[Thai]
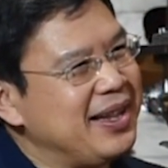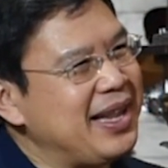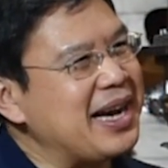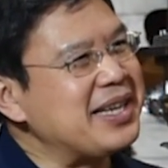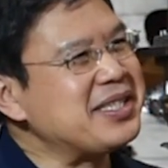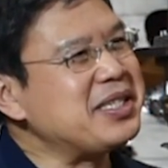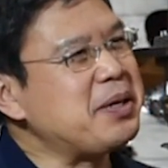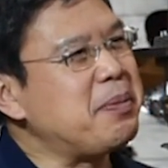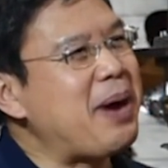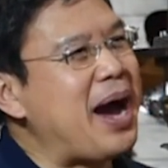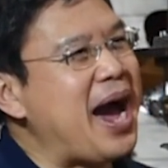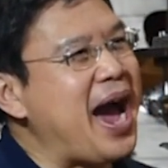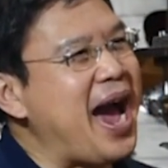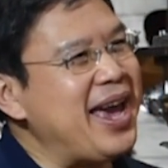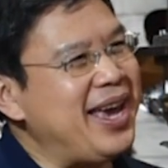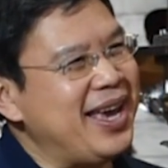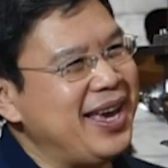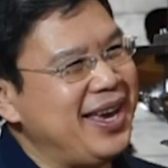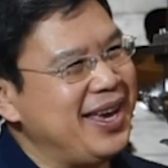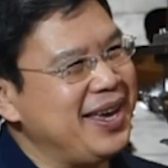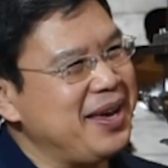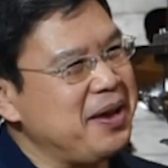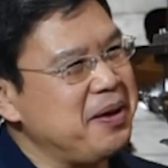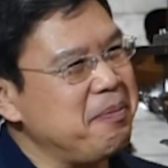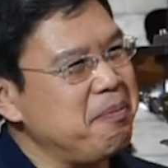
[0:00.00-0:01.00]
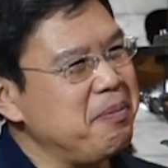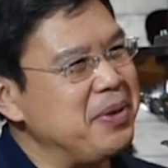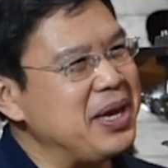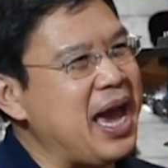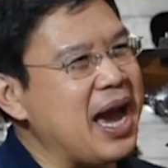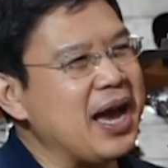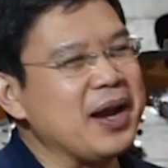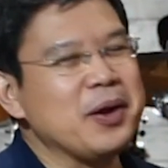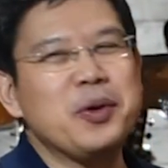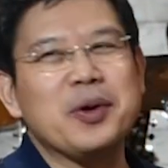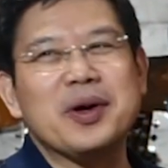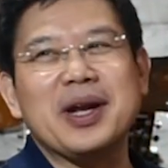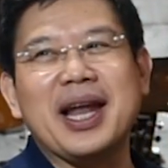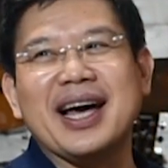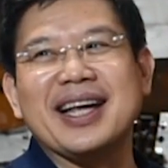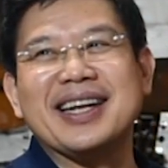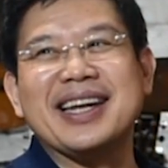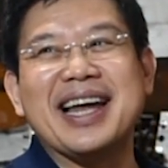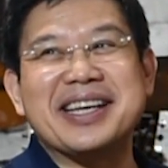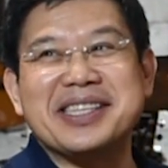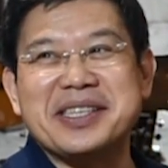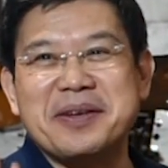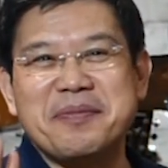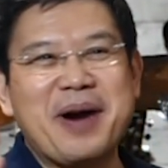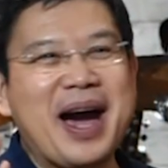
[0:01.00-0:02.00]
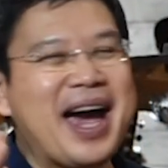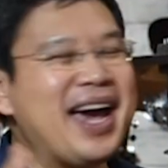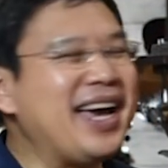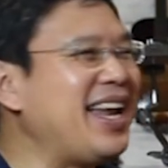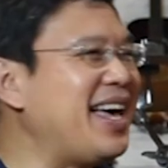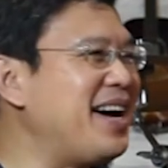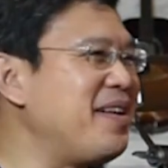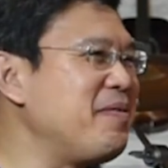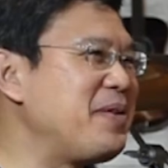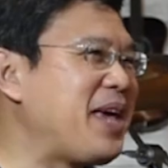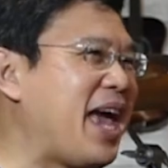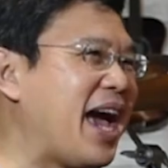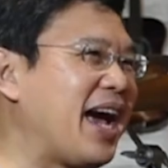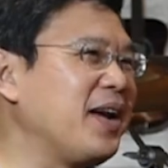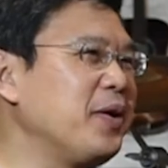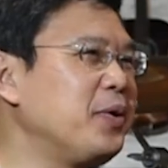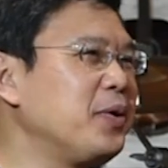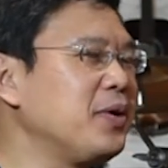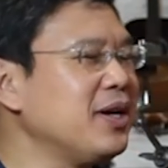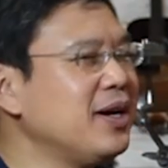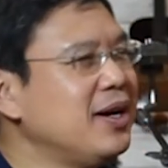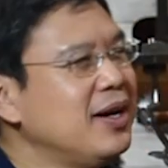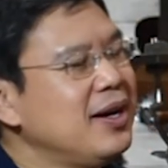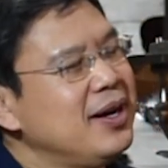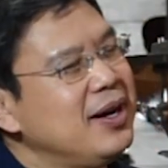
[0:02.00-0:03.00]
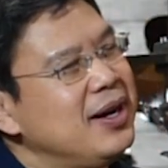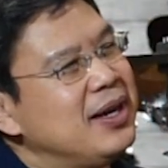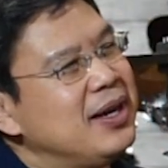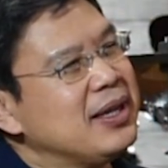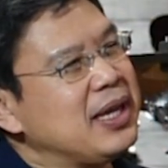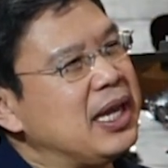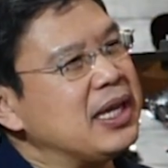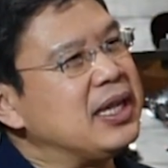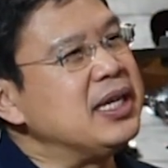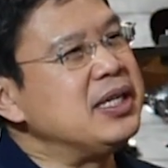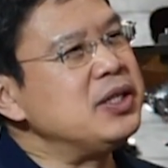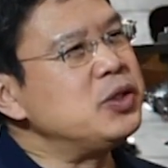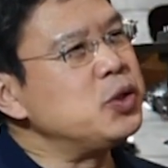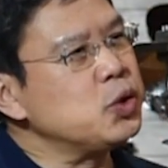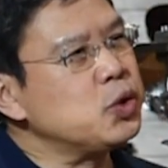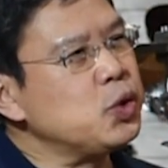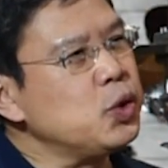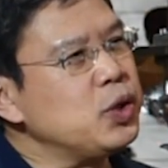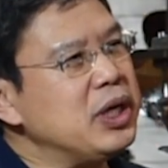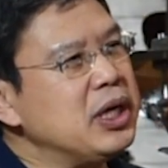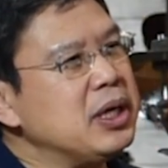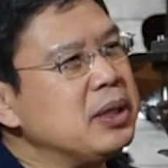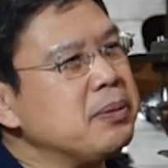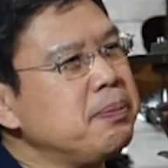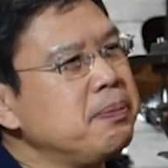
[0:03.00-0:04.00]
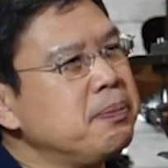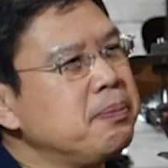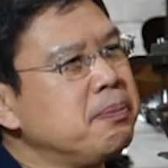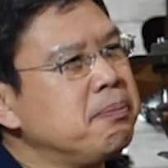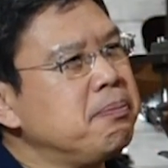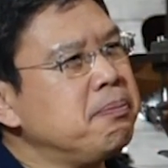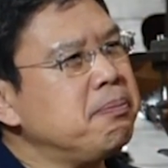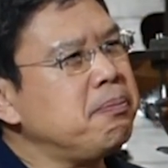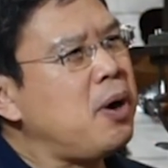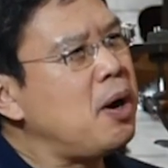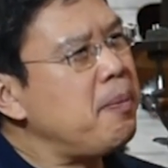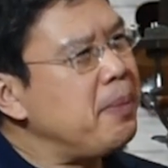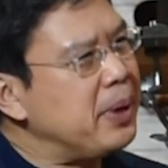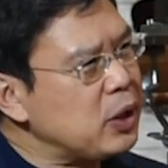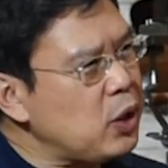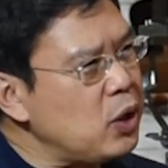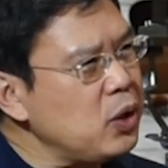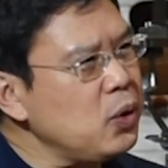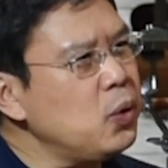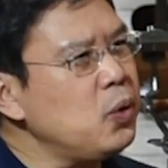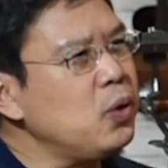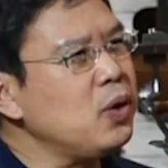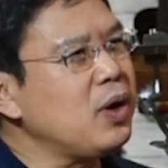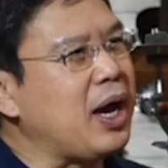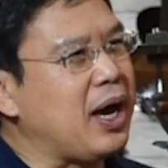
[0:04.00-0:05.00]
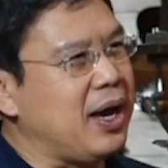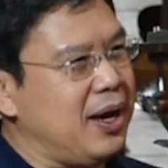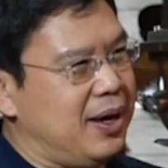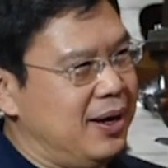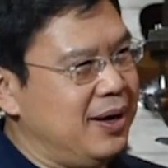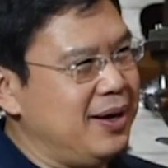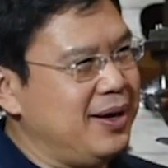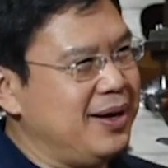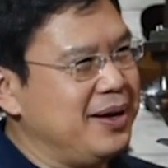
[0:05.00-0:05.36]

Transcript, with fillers: รักสบายไม่อยากลุกละนั่งสบายละไม่อยากลุกแต่ถึงจุดๆนึงพอมันต้องลุกอ่ะ